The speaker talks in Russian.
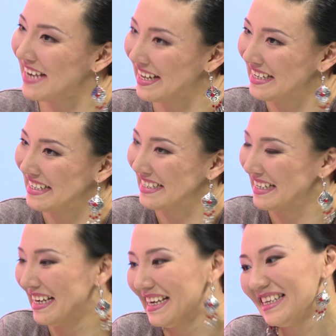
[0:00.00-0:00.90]

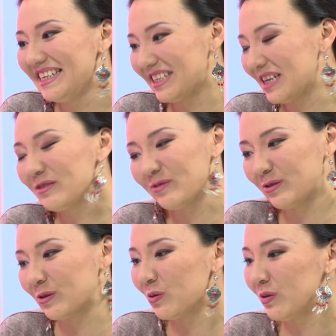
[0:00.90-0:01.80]
делается. Из-за этого
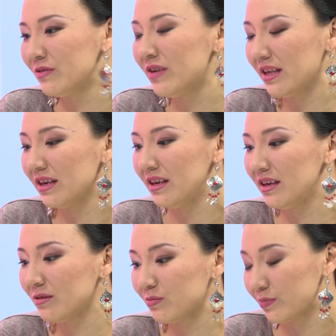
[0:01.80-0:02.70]
вот такое удивление.
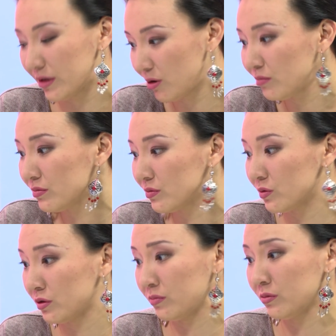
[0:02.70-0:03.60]
И потом
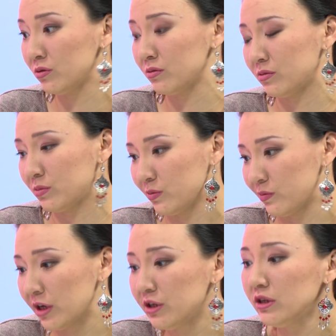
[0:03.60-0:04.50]
вот, мы, э,
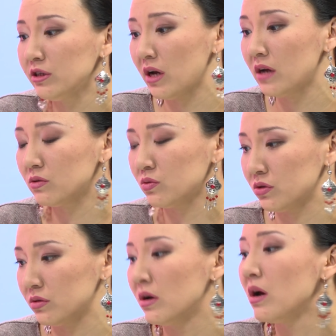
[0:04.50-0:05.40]
врачи сейчас
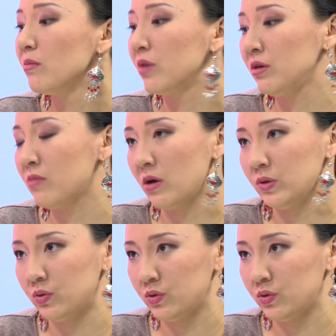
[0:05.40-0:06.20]
уже понимают всю